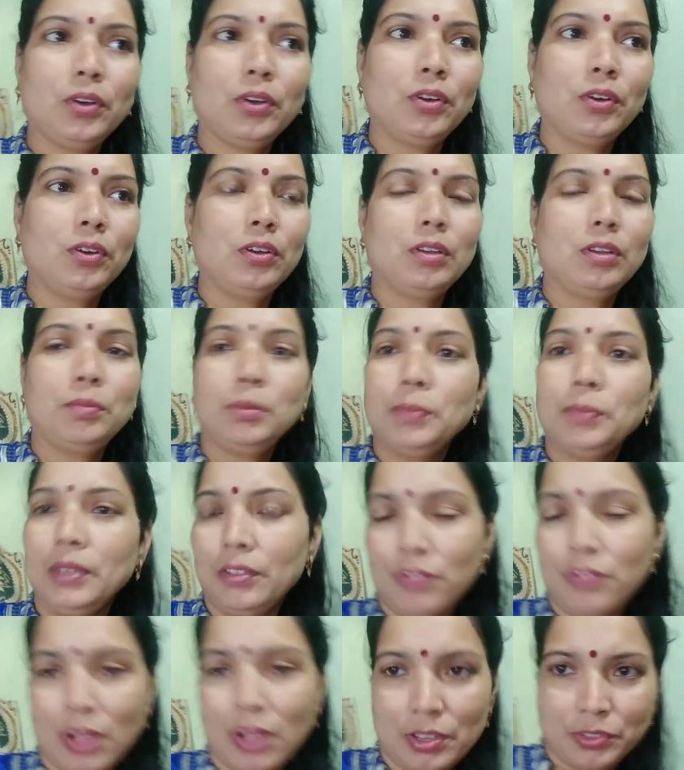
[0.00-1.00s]
और अभी
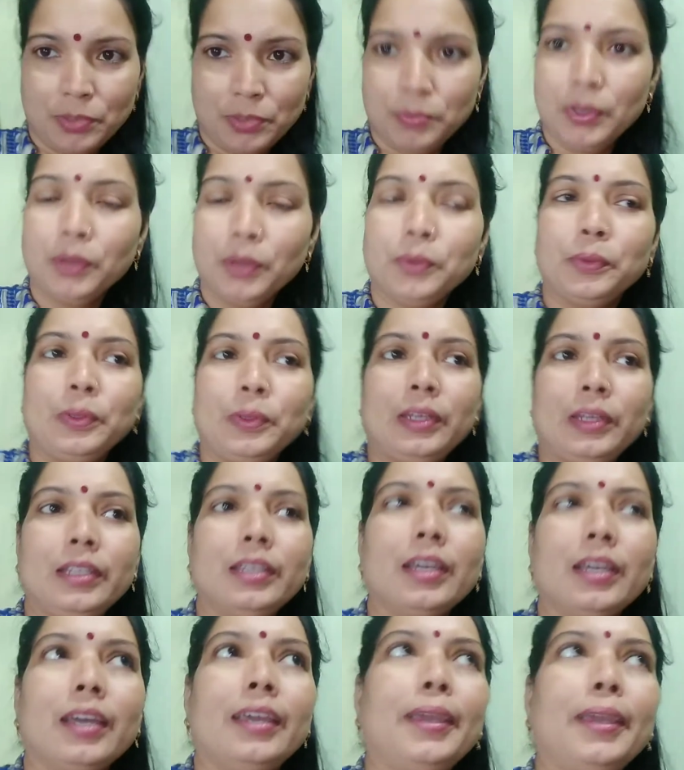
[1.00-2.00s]
मैंने फास्ट अपना खोल
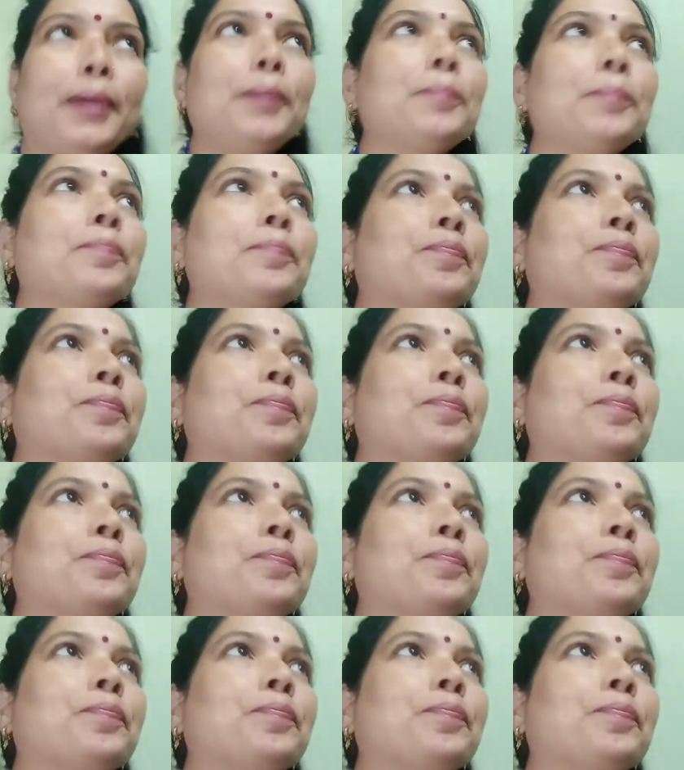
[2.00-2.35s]
लिया है